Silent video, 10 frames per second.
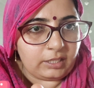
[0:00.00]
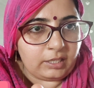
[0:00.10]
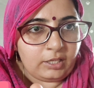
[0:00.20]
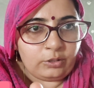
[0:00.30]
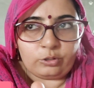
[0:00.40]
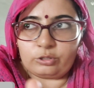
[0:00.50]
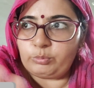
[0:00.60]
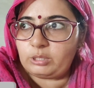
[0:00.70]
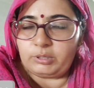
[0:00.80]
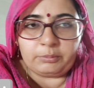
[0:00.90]
बात बोला
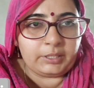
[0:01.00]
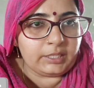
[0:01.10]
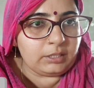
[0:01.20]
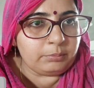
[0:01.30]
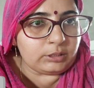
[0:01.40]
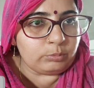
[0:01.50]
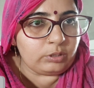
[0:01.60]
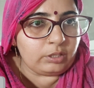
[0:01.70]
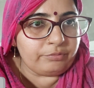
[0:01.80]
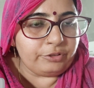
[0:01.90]
व्यूज़ खातर करे
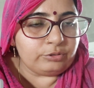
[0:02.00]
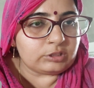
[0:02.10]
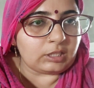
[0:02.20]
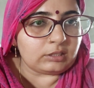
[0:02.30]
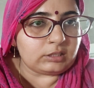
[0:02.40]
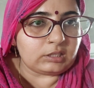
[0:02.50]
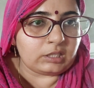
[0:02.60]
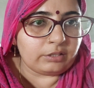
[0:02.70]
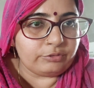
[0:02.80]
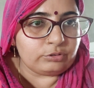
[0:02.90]
व्यूज़ खातर करे व्यूज़
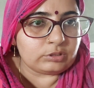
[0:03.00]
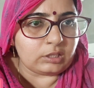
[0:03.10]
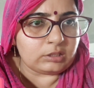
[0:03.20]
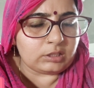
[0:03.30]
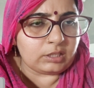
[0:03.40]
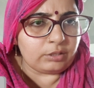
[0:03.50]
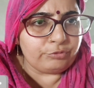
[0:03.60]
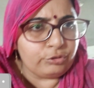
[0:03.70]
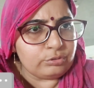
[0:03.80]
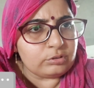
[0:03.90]
व्यूज़ थे
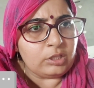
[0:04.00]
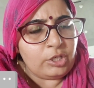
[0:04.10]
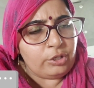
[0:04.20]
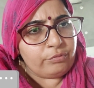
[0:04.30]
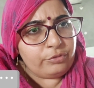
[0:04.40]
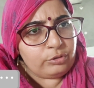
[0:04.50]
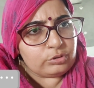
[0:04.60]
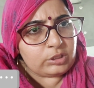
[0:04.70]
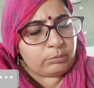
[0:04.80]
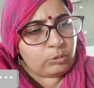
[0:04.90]
ब्लॉग बनाओ कौन कौन करे
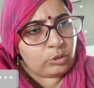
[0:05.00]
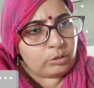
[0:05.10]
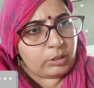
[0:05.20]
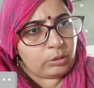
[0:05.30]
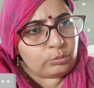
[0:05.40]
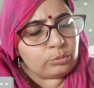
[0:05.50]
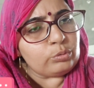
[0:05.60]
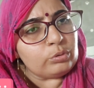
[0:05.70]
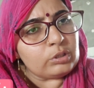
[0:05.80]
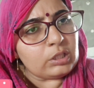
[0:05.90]
व्यूज़ खातर चाहे छोटो
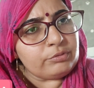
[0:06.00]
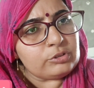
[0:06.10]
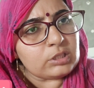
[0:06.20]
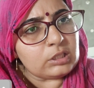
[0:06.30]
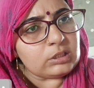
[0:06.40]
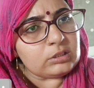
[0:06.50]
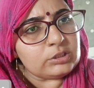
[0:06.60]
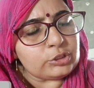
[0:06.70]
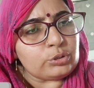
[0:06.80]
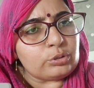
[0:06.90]
यूट्यूबर हो चाहे बड़ो
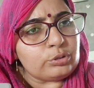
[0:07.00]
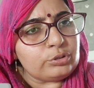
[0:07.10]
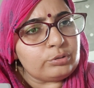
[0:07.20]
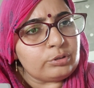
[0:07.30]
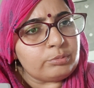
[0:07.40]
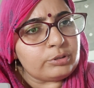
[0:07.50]
यूट्यूबर हो